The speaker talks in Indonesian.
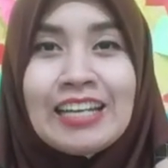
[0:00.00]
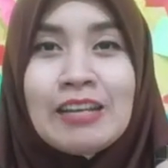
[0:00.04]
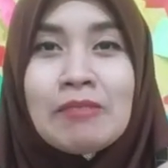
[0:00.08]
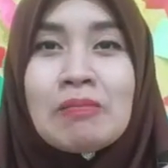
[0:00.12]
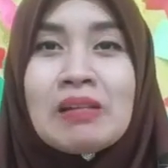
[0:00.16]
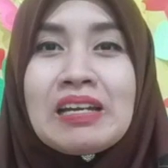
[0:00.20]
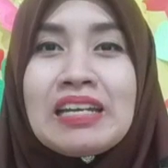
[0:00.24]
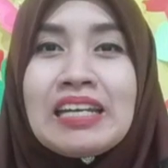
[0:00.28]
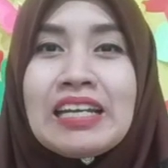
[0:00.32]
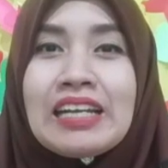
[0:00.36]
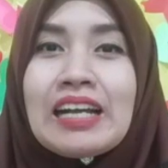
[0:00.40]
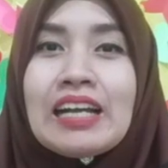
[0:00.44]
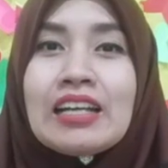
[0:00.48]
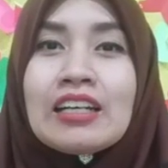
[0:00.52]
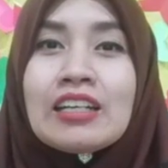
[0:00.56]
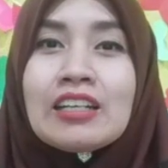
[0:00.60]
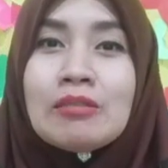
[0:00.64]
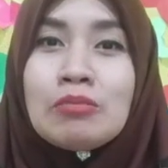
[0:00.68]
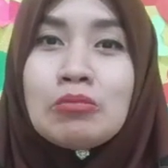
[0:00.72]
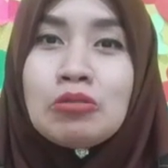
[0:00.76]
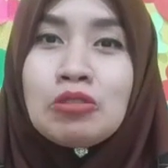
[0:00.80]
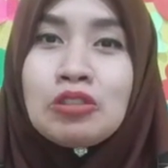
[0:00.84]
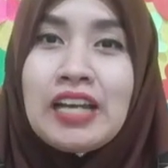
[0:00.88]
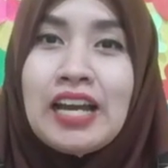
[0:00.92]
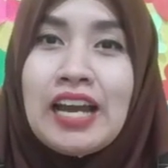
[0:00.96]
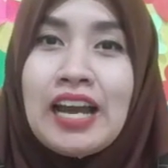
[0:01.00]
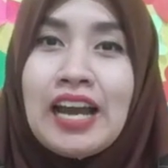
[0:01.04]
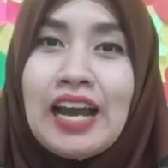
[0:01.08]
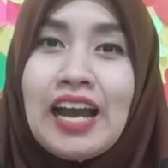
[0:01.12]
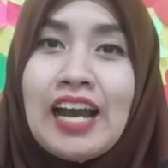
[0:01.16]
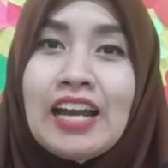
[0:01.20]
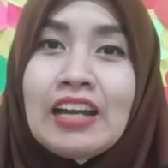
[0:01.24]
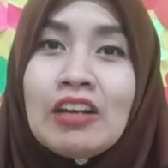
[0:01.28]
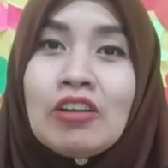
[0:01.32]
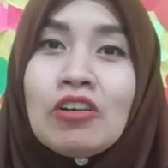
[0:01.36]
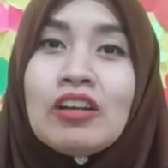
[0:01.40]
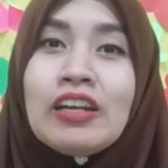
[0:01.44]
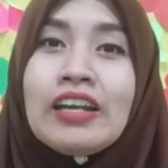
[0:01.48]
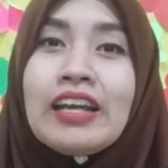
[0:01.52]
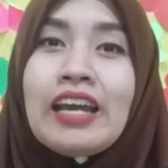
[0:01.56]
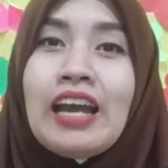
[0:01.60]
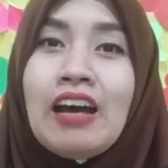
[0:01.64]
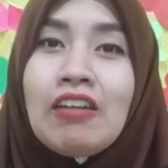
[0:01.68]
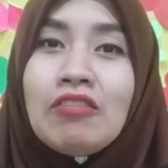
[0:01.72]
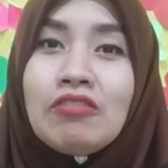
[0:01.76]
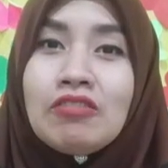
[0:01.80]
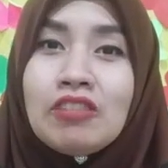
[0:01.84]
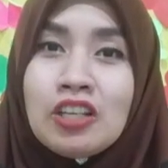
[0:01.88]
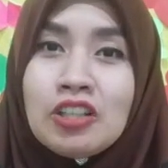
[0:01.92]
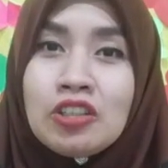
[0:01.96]
diberikan kemudahan oleh
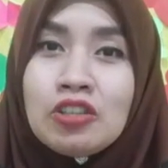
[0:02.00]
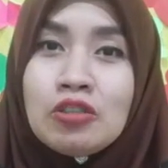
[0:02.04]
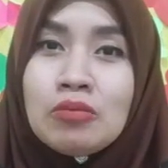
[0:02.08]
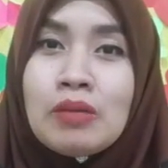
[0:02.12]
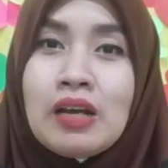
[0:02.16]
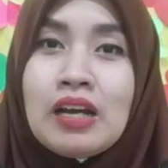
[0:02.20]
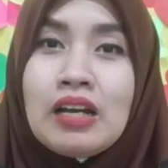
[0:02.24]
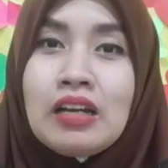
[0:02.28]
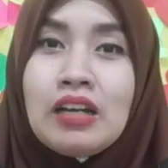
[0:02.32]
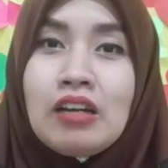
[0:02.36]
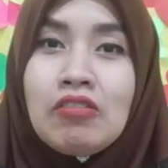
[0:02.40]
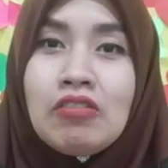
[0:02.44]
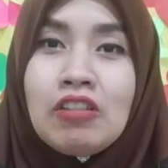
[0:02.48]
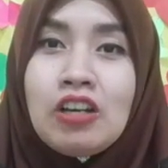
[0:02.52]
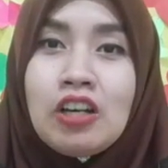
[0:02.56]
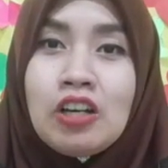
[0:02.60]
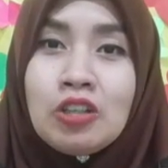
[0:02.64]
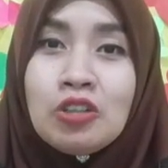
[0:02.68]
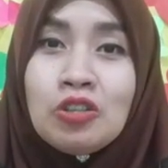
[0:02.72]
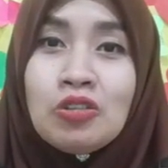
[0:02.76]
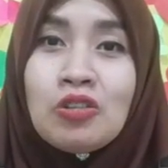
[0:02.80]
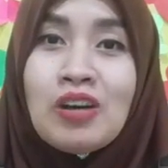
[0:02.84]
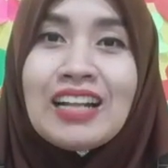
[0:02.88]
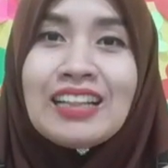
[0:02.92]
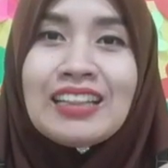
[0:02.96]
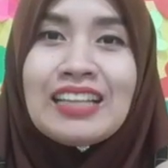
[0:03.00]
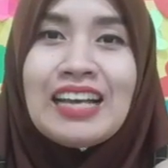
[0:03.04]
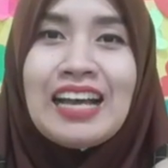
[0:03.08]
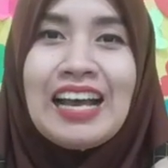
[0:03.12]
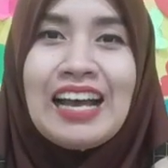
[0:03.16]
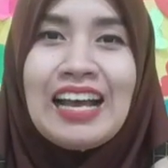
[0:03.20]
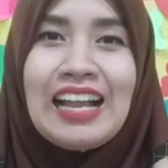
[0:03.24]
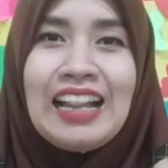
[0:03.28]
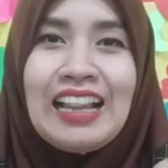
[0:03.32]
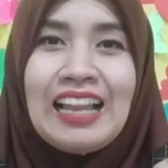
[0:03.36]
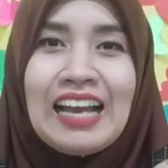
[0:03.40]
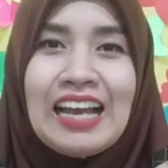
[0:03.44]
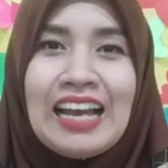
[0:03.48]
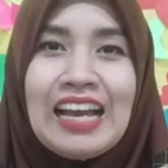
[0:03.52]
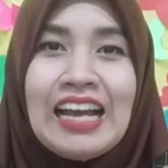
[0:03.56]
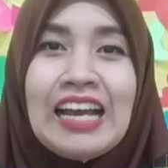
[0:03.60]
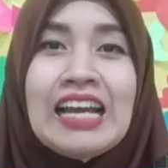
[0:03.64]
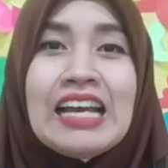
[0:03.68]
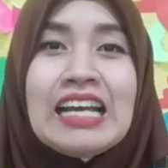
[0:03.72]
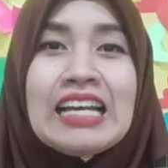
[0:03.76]
Allah Subhanahu wa taala.